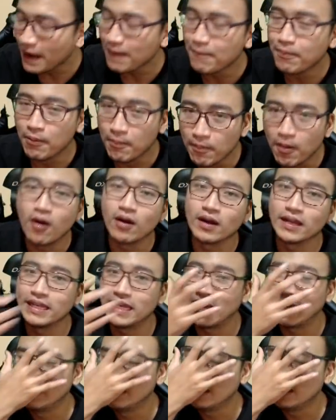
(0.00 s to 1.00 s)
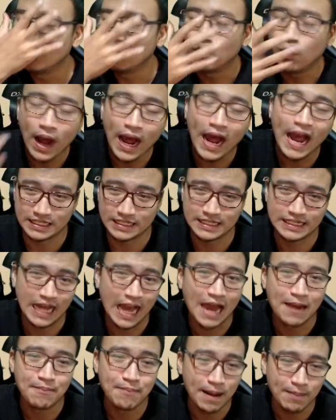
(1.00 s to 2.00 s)
ผมบอกเลยนะว่ากา
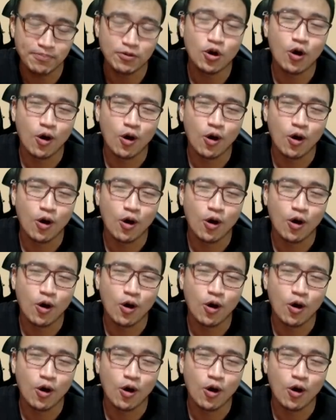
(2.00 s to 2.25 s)
รบัฟก่อน